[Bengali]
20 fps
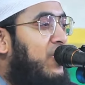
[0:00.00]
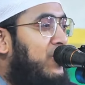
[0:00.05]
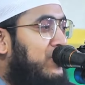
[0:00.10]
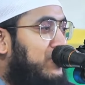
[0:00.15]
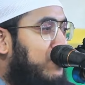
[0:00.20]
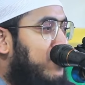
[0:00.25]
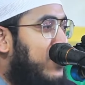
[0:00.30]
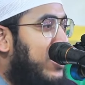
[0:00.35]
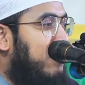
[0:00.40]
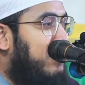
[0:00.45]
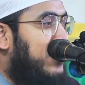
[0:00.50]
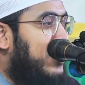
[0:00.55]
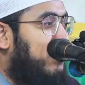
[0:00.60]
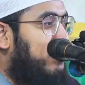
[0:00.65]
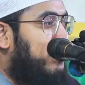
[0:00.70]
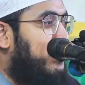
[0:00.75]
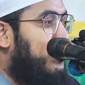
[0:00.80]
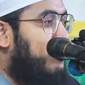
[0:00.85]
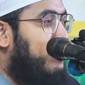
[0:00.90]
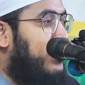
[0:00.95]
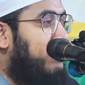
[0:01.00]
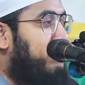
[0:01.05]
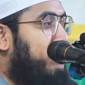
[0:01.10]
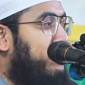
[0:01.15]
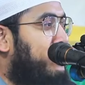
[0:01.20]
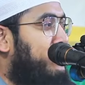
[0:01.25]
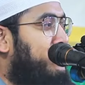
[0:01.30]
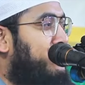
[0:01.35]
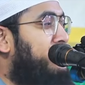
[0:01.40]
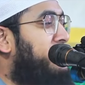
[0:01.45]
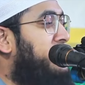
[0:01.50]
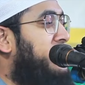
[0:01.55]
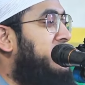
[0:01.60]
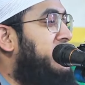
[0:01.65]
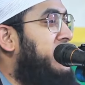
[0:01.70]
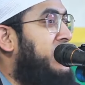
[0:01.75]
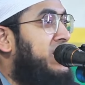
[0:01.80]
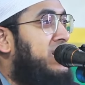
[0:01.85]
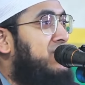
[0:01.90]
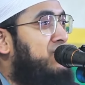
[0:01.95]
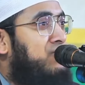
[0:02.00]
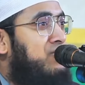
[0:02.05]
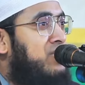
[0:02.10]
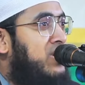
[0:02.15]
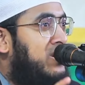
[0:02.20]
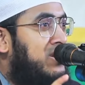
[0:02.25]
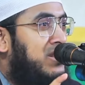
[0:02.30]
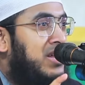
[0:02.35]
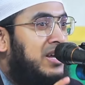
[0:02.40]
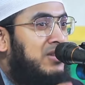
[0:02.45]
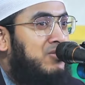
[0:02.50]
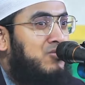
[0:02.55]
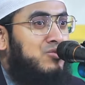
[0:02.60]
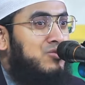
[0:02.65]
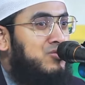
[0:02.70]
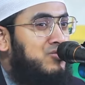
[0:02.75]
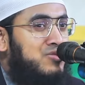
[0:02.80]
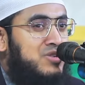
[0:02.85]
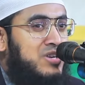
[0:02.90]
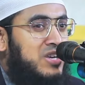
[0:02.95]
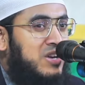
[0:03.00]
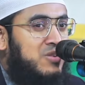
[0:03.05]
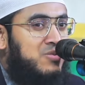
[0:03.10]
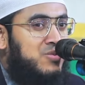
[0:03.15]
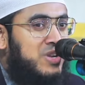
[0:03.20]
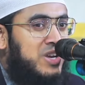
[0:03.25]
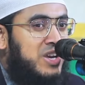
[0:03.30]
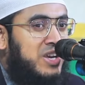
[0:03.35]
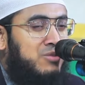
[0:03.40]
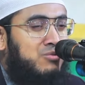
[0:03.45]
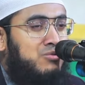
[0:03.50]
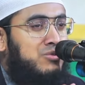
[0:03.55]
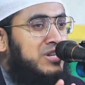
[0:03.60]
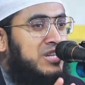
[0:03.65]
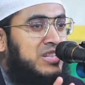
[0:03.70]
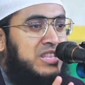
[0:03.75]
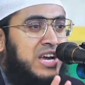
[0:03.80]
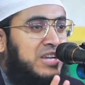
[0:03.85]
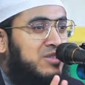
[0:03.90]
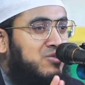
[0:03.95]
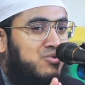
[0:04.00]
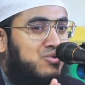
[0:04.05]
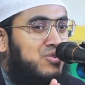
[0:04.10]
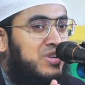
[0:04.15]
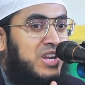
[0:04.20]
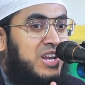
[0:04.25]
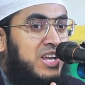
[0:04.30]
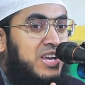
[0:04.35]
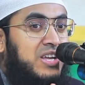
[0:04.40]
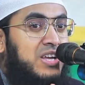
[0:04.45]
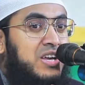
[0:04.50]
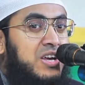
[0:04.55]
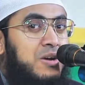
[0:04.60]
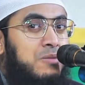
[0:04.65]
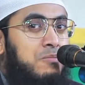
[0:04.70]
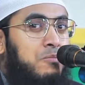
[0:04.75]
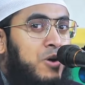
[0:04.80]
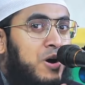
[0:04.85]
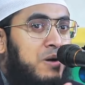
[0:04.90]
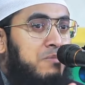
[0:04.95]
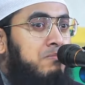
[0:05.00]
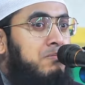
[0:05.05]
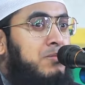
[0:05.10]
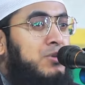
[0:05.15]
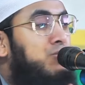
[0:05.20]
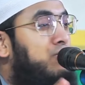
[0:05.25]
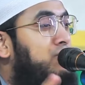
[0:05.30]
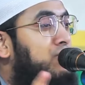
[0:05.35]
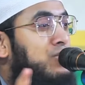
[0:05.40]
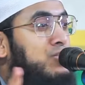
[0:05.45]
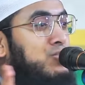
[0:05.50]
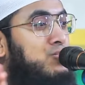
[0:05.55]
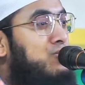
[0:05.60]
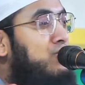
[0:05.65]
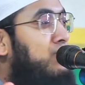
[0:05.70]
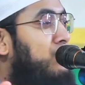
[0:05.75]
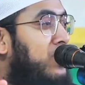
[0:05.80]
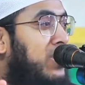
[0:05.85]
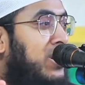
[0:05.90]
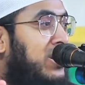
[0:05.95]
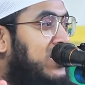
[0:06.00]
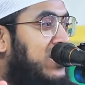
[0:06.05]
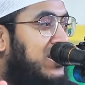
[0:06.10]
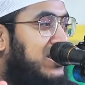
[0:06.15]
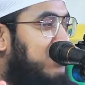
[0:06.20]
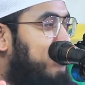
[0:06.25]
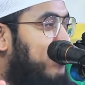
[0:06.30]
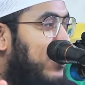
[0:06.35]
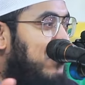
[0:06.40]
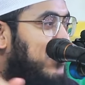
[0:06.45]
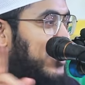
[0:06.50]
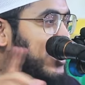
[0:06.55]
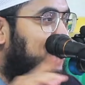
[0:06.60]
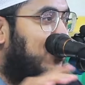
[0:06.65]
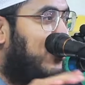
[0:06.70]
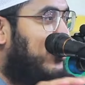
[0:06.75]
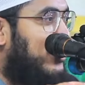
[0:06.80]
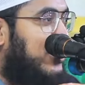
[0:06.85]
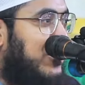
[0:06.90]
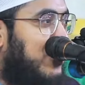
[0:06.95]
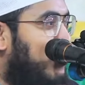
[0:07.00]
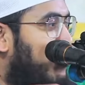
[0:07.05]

অথবা আমার পরিবার পরিজনকে দেখাশোনার দায়িত্ব যদি কেউ নেই দুইটা দায়িত্ব নিলে মোহাম্মদুর রসুল্লাহকে আমি কি হত্যা